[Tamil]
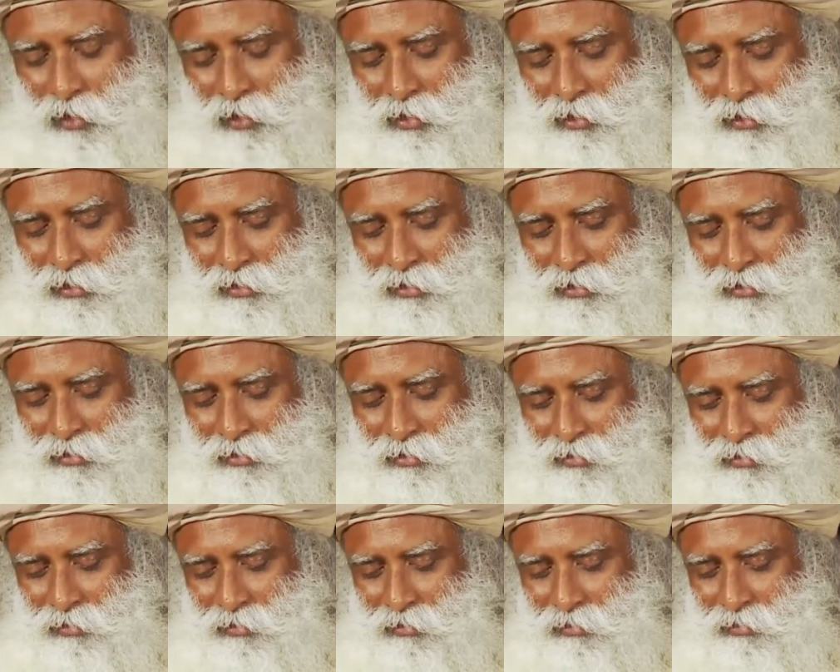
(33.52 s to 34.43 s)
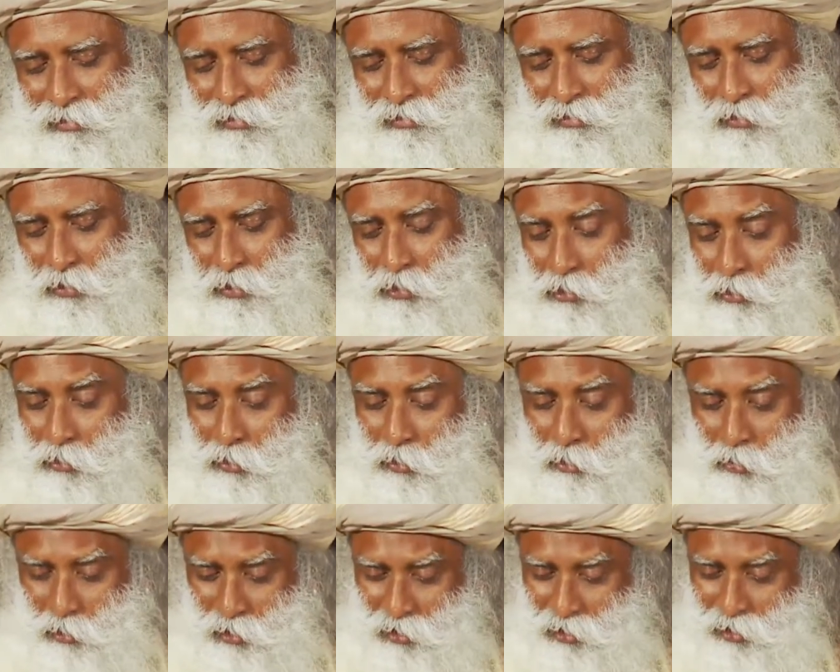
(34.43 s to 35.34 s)
ஒன்று
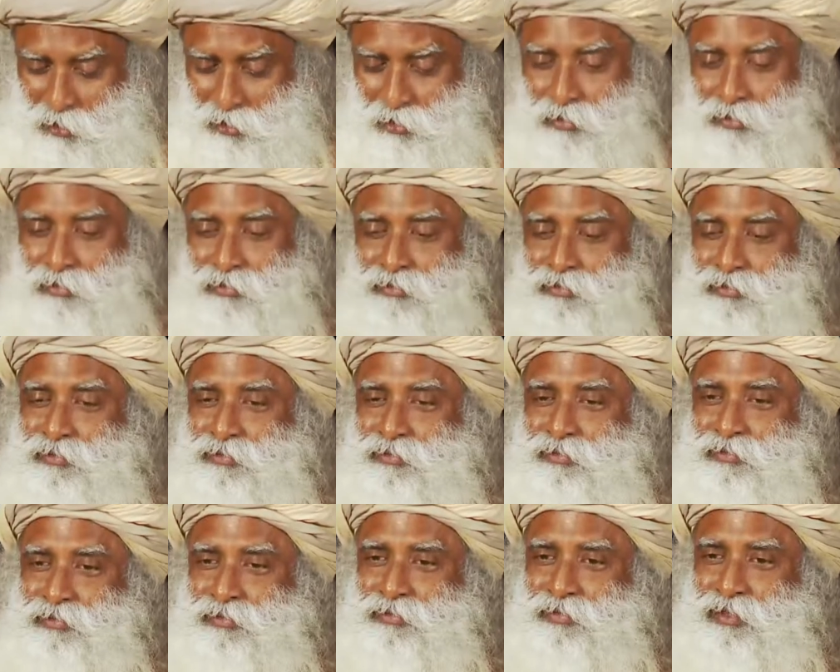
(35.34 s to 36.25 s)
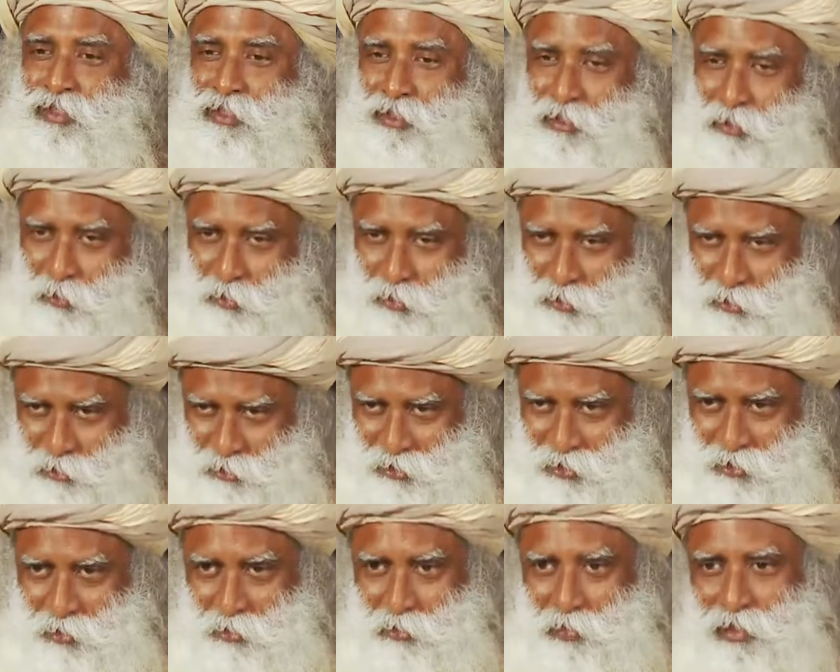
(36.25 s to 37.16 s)
மனிதன் சும்மா
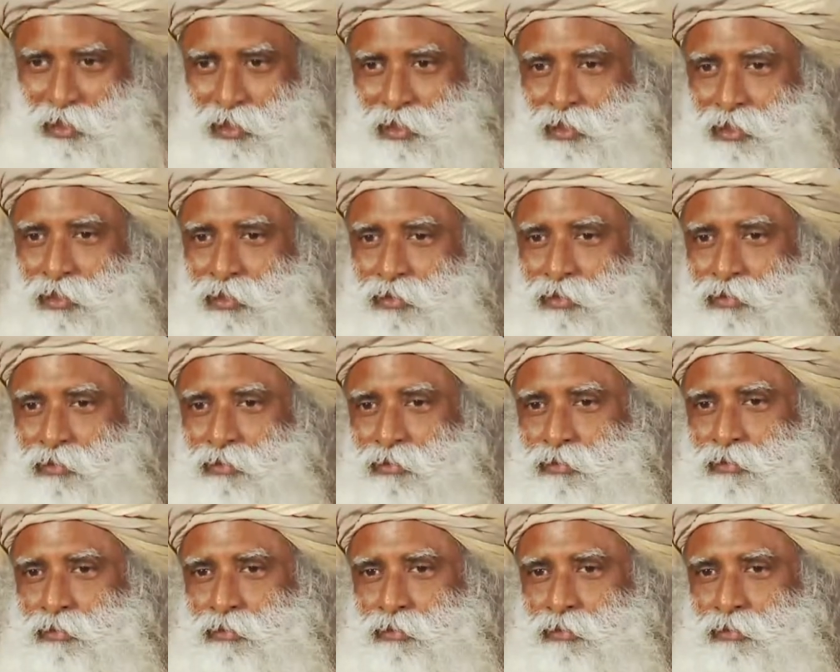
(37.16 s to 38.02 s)
அப்படியே இங்கே இருக்கிறது